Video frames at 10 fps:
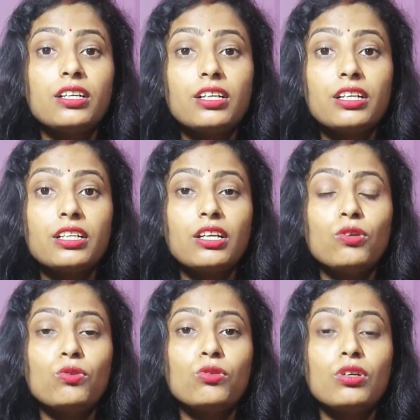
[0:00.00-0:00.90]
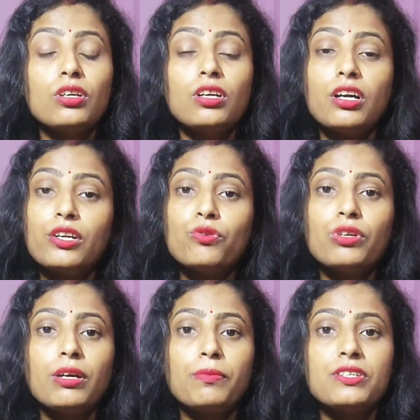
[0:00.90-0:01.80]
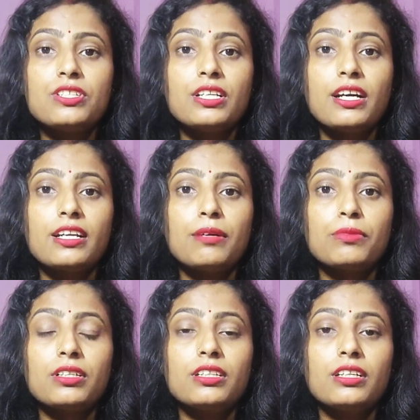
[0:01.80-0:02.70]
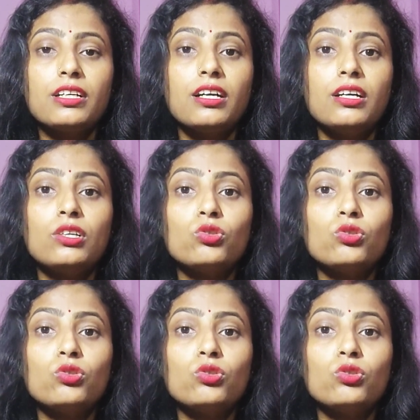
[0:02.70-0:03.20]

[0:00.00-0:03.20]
घर के लोग हर कोई आपका जीना हराम कर देगा